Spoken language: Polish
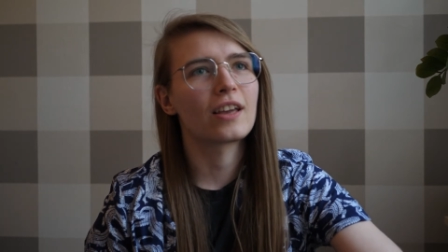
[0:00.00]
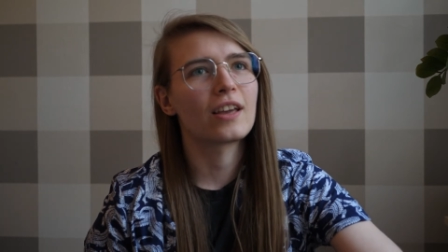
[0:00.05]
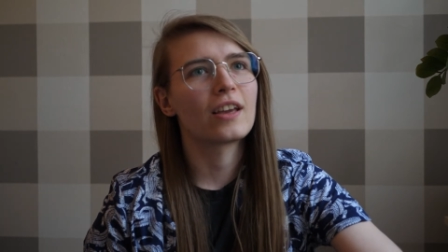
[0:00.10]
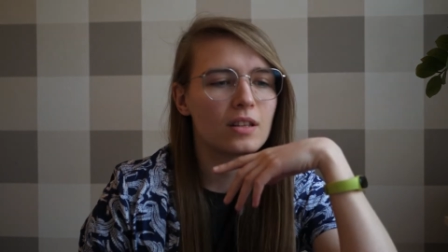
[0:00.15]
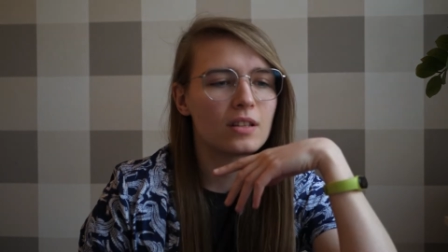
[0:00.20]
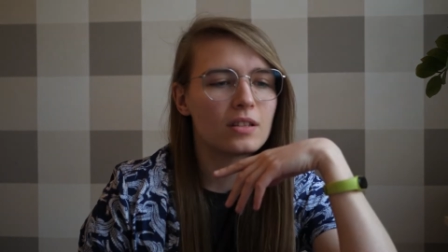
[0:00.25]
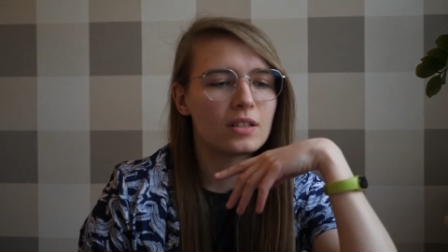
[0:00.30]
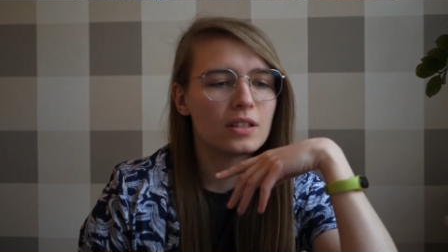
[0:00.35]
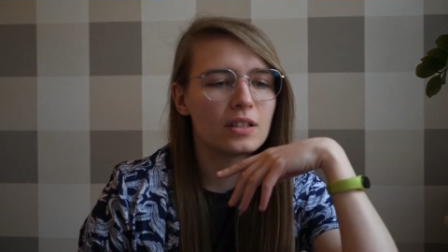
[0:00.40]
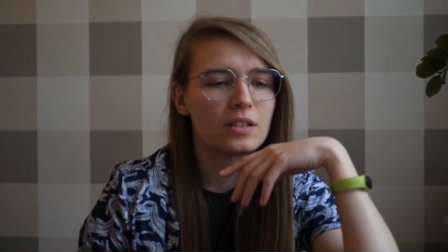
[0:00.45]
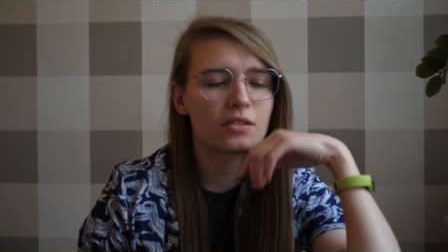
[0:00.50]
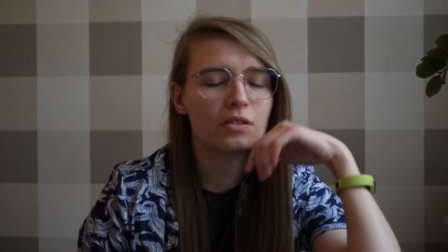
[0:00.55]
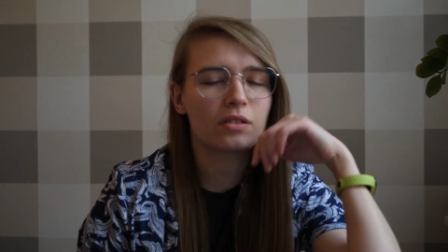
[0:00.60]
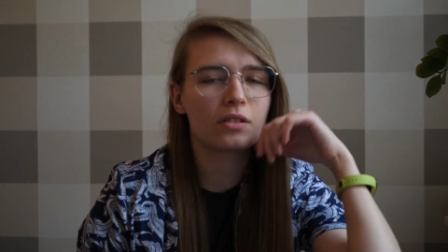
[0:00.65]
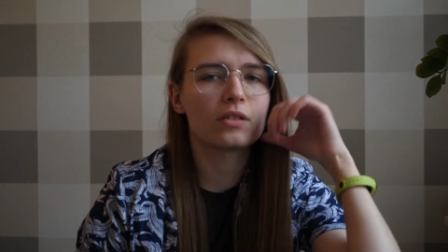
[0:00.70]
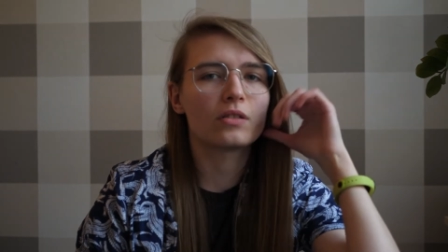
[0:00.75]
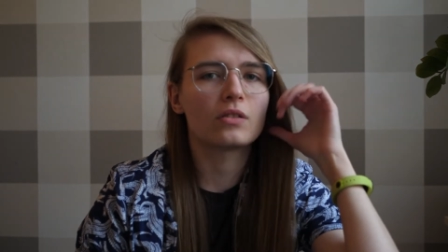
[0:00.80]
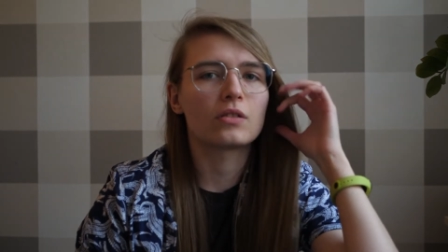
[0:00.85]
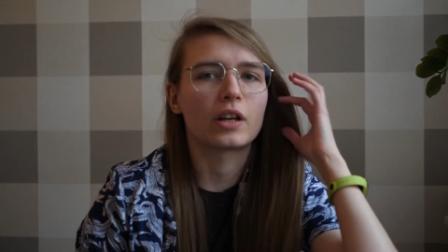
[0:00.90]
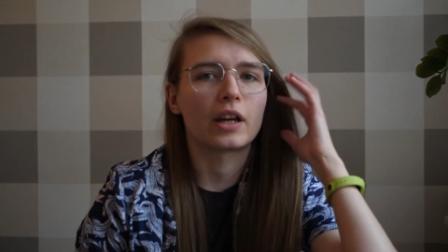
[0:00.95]
I z jednej
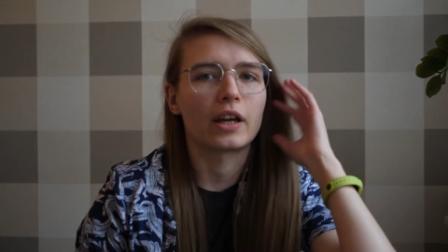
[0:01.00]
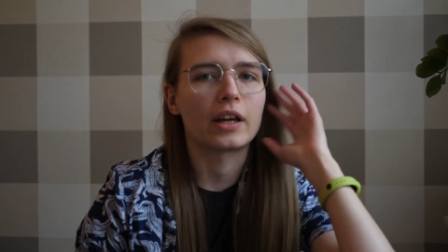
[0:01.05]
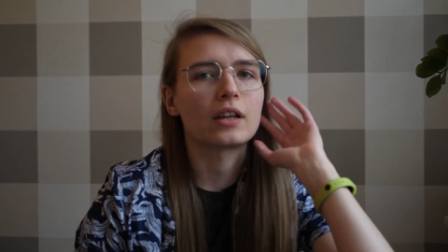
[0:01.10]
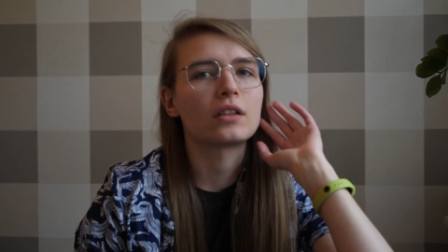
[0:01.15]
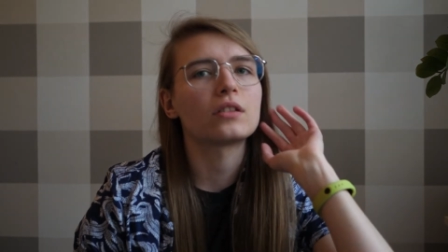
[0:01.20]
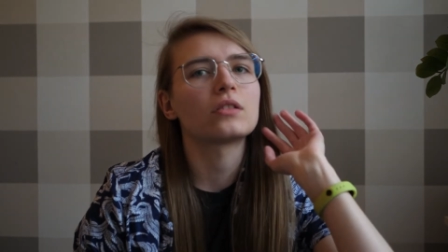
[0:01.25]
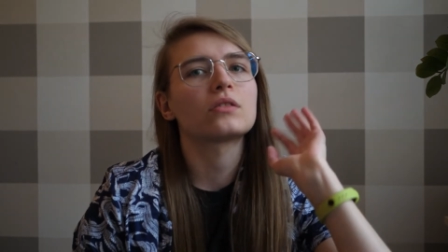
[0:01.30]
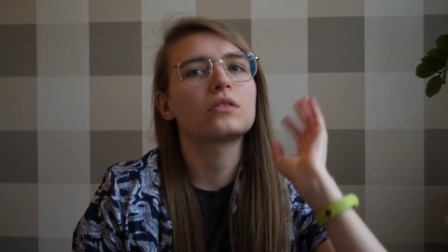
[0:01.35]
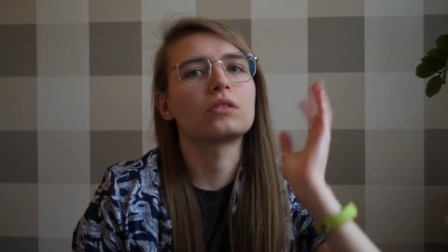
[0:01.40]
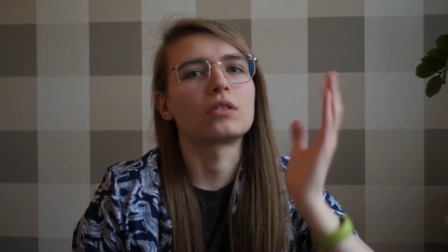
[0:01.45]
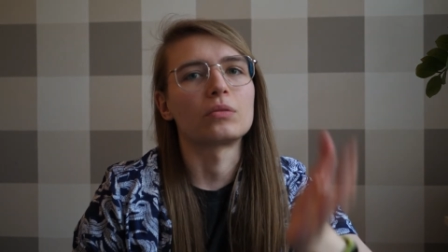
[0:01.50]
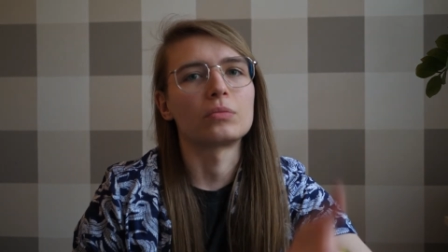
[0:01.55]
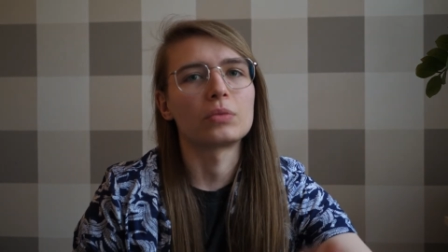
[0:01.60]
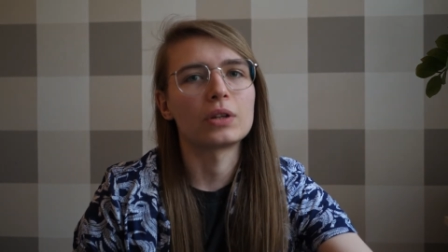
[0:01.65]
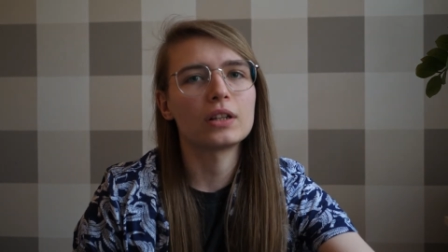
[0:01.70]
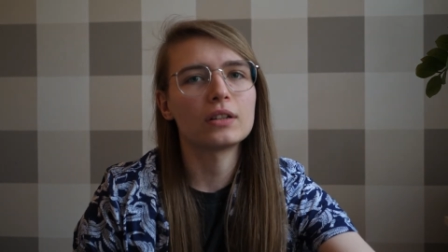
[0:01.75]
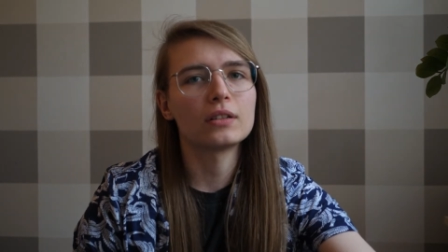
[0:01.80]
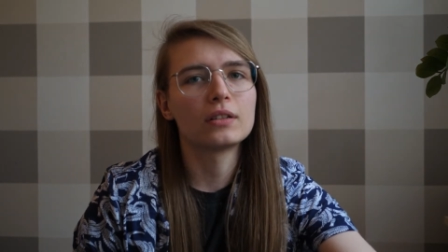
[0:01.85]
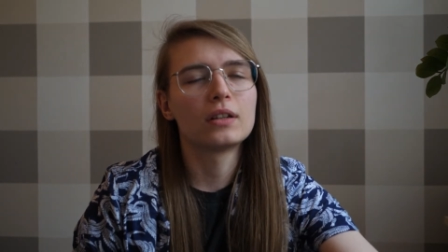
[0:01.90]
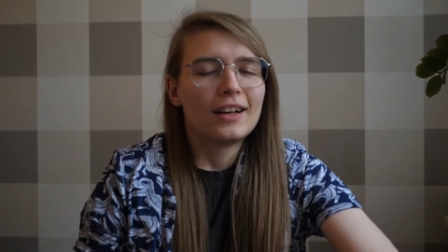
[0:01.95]
strony okej, okay, no
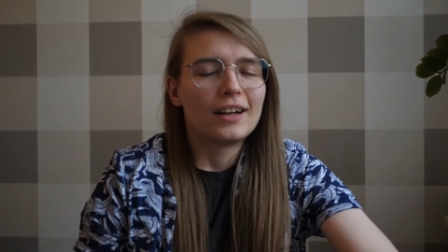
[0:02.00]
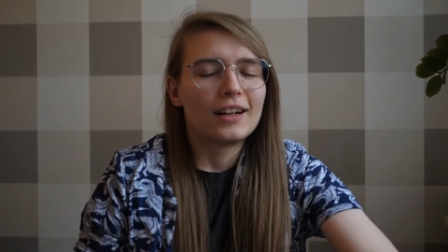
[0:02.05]
dobra.